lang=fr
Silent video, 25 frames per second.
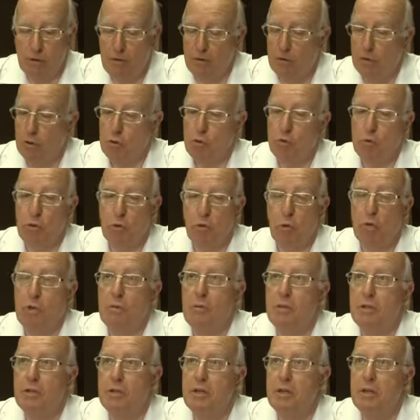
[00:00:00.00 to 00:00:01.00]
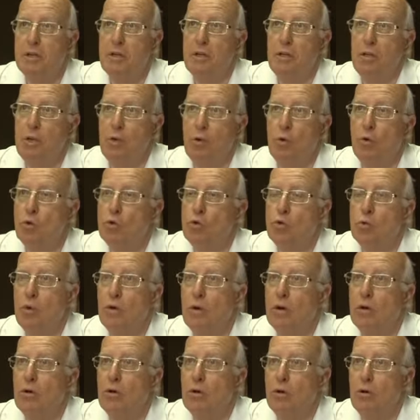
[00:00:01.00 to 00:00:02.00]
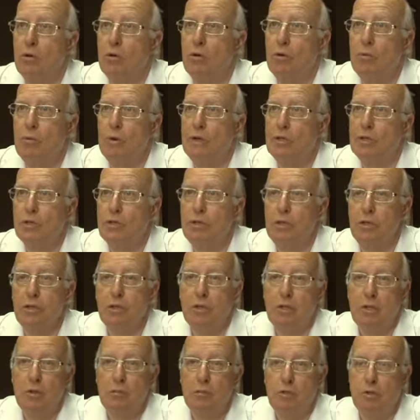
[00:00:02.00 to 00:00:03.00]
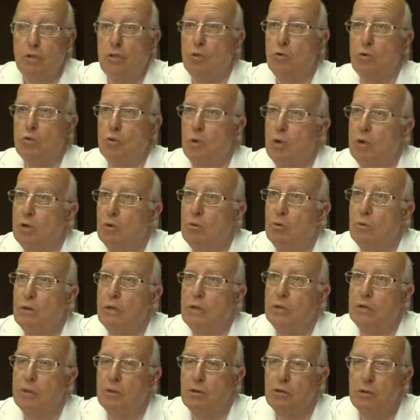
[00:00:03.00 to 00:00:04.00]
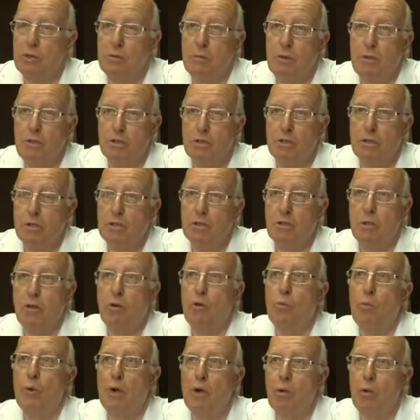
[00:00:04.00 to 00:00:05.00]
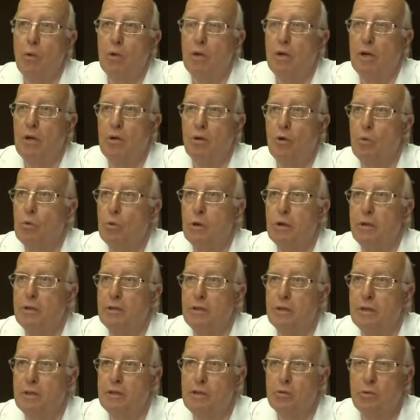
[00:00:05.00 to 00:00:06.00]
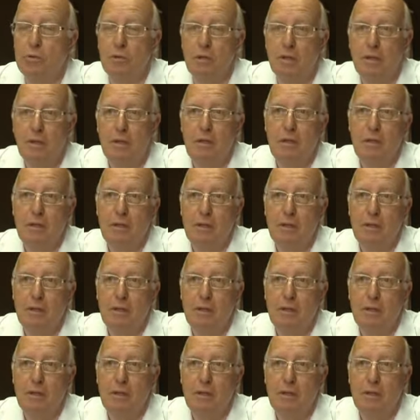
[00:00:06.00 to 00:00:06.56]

Il va de soi que les médias ont joué un rôle majeur, puisqu'ils nous ont accompagnés dans notre démarche, tant au plan local qu'au plan international.